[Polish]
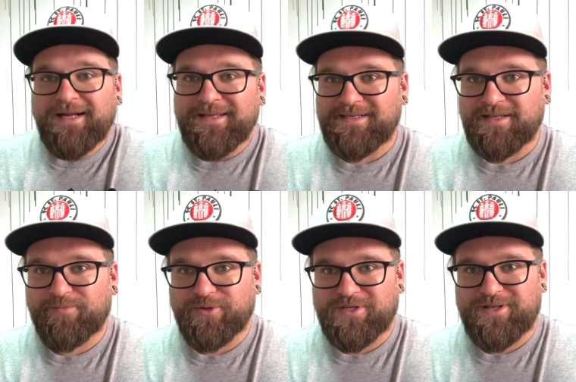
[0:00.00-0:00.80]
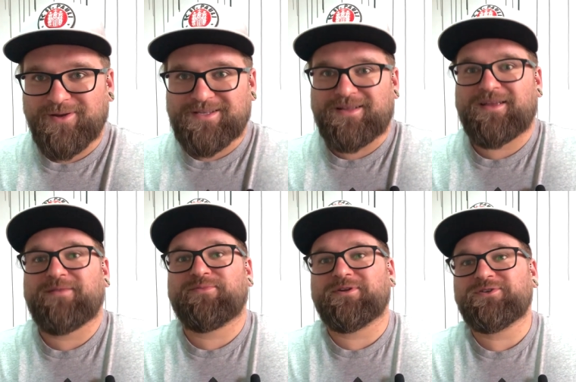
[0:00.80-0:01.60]
Niestety podczas tego zadania nie
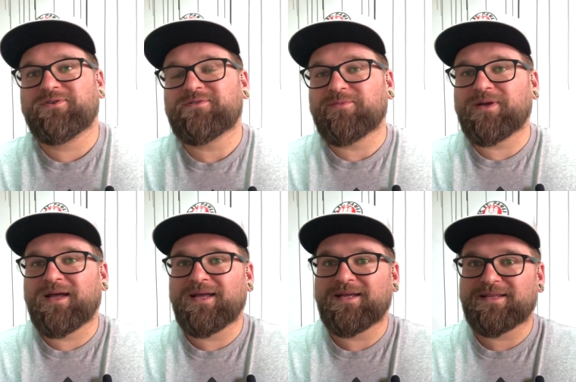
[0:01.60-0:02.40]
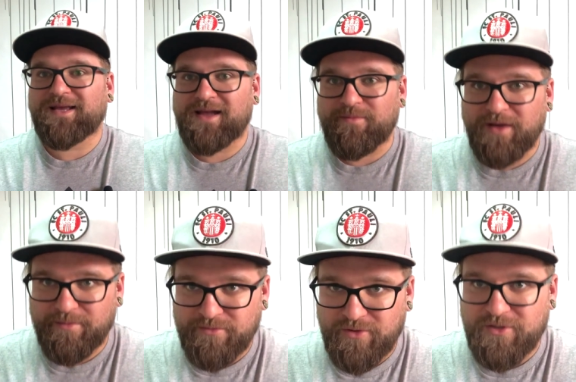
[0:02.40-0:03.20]
poradziłem sobie tak, jak
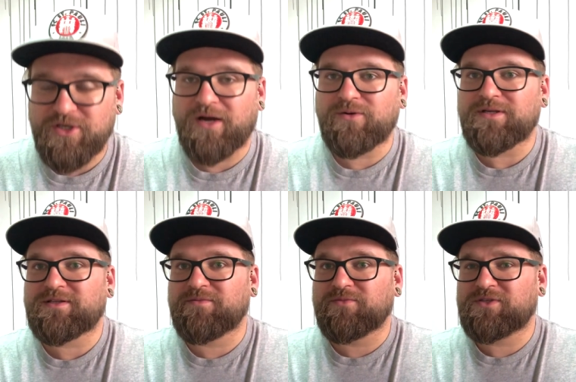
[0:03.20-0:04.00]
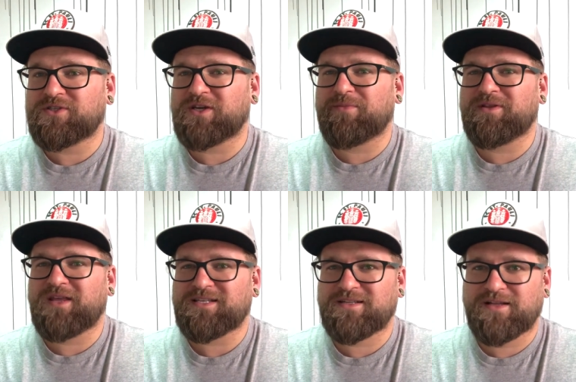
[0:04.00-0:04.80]
miałbym to chciał. Jestem z siebie
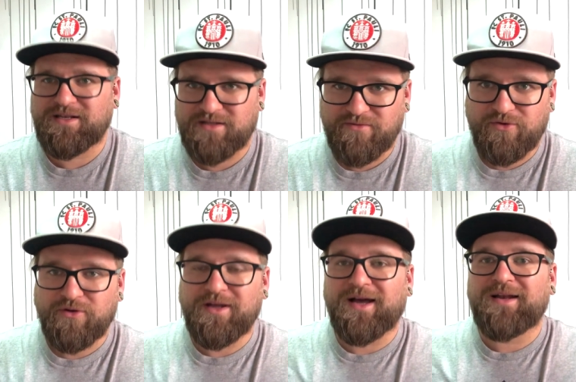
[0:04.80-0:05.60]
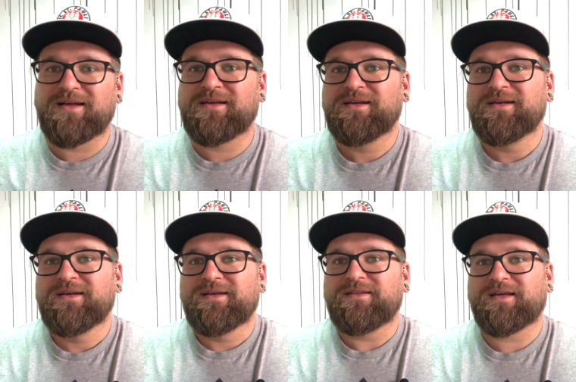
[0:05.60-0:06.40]
niestety niezadowolony, ale
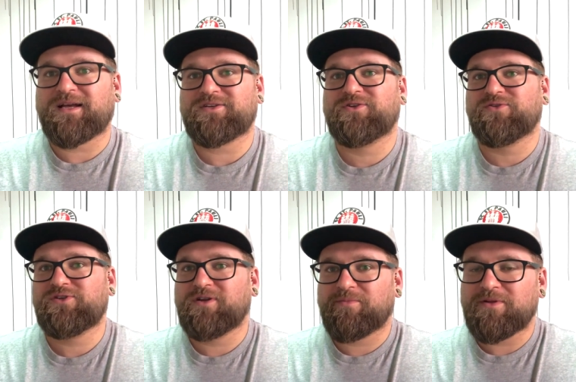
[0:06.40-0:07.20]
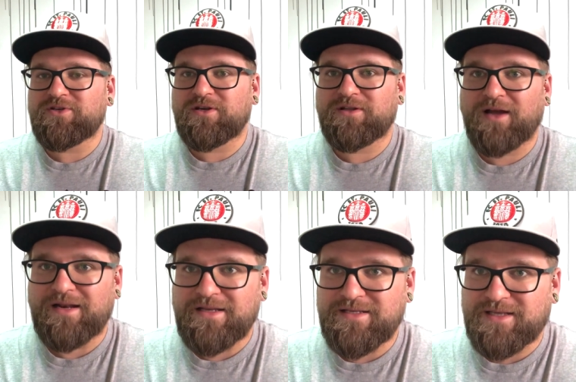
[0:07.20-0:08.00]
nie każdy odcinek będzie
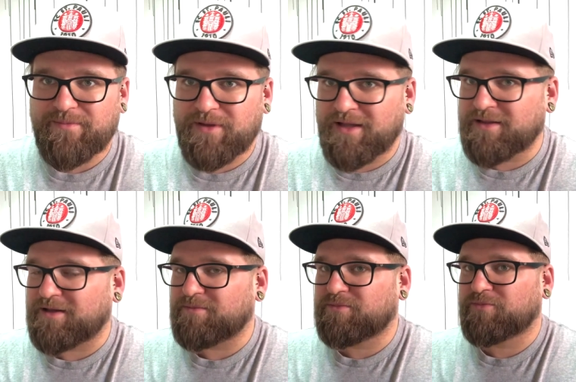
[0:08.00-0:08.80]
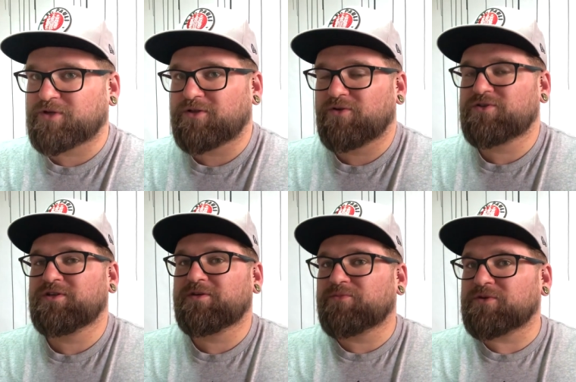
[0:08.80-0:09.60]
idealny i z happy endem. Poprzednie
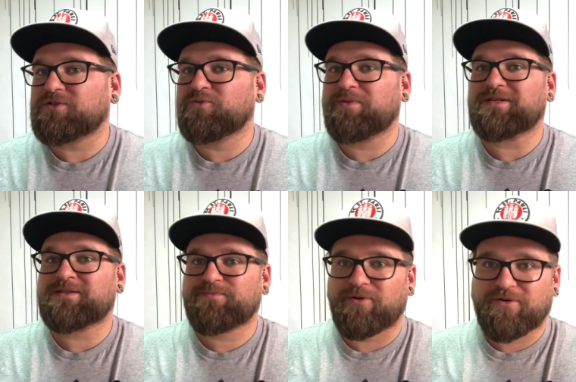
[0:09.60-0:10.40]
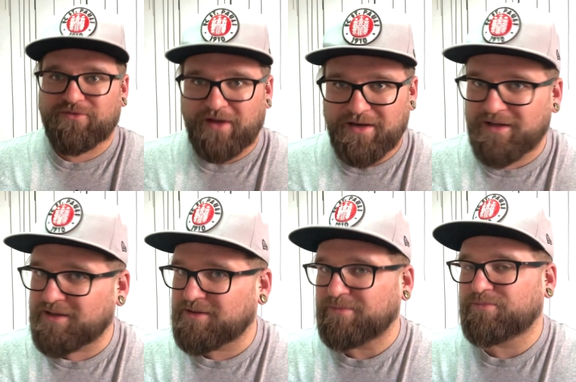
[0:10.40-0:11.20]
odcinki były super spoko,
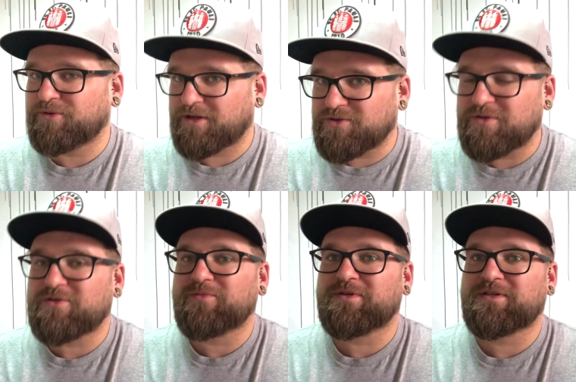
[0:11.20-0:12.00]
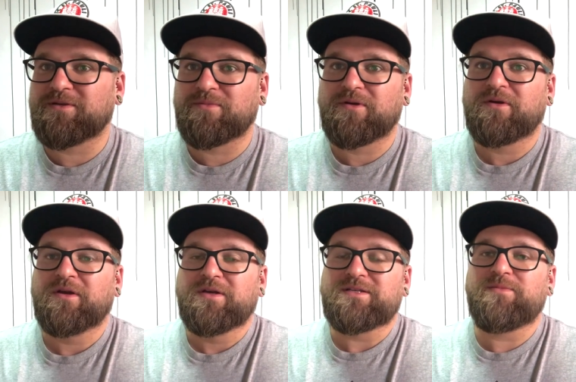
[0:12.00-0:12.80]
fajne. Poradziłem sobie z, tym,
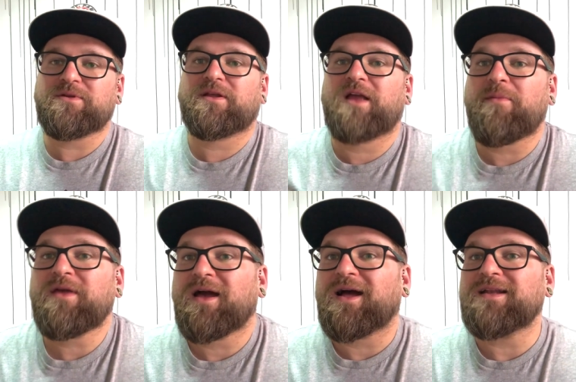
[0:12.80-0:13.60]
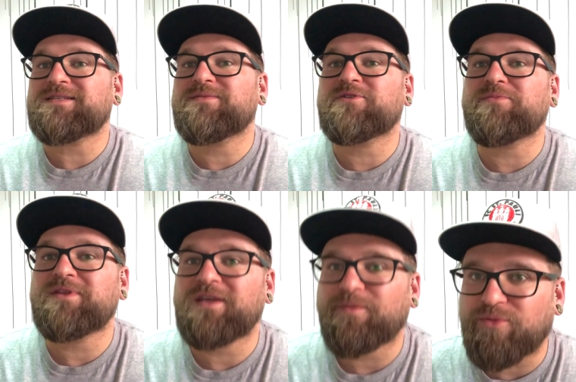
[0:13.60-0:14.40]
z tymi zadaniami, ale z tym sobie
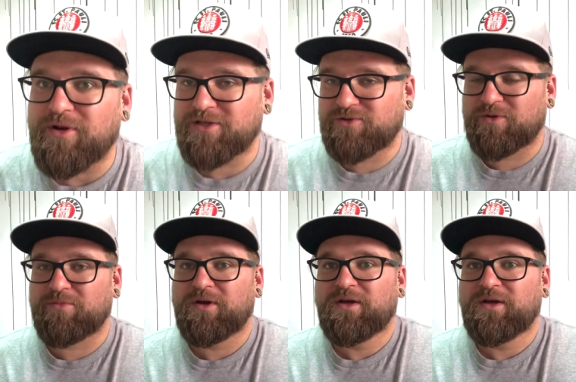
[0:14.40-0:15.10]
nie poradziłem.